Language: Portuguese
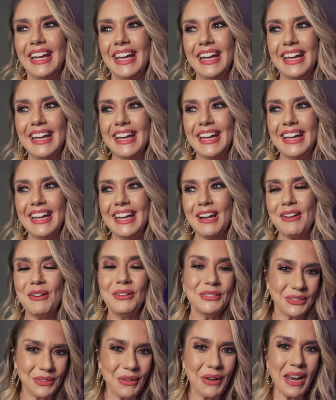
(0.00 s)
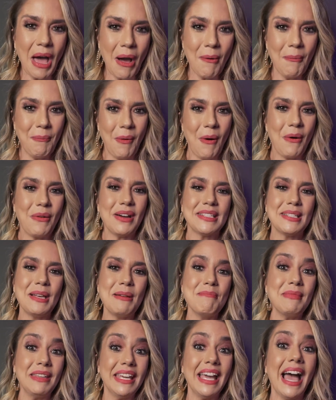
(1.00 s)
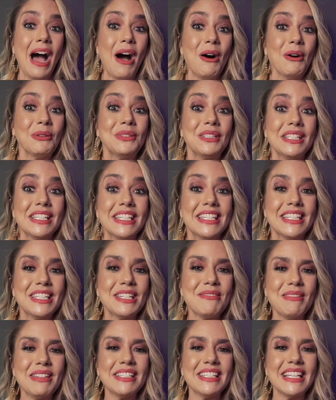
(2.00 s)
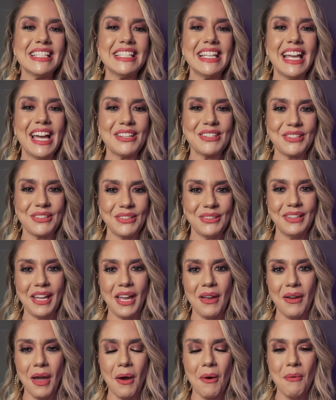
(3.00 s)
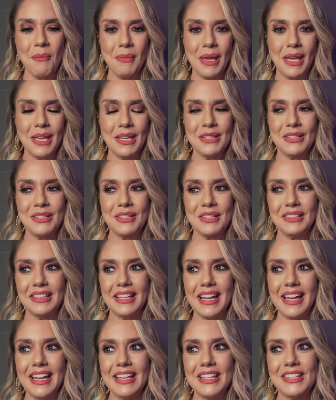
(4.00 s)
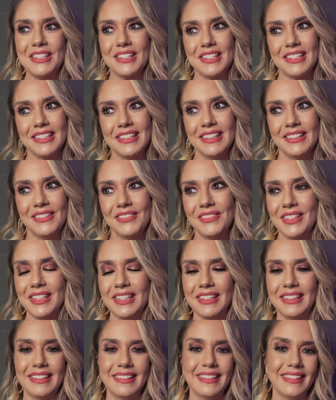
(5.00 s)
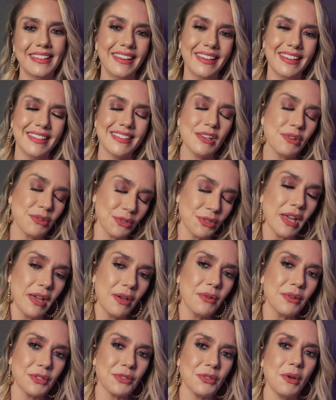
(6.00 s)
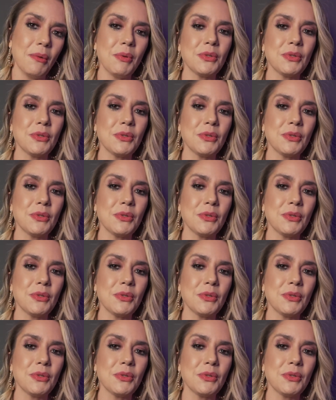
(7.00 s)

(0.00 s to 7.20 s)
é, controlar um pouco essa minha autoestima, esse excesso que eu tenho realmente, né? De, enfim, eu sei que eu sou uma